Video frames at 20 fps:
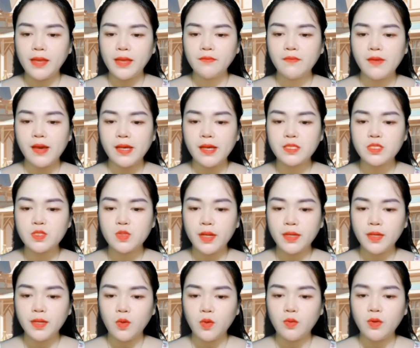hai con
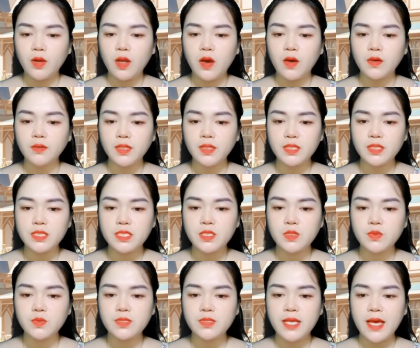heo ăn cùng một loại thực
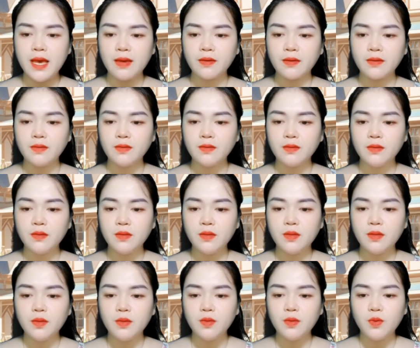phẩm,
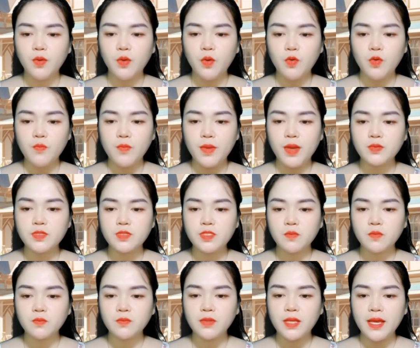sao một con lại lớn nhanh
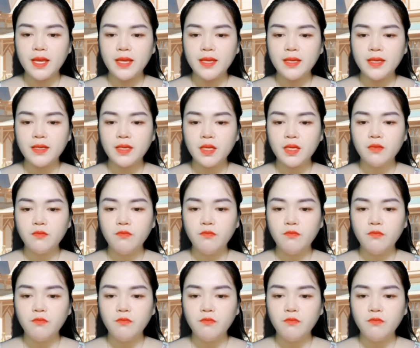như thế cơ chứ?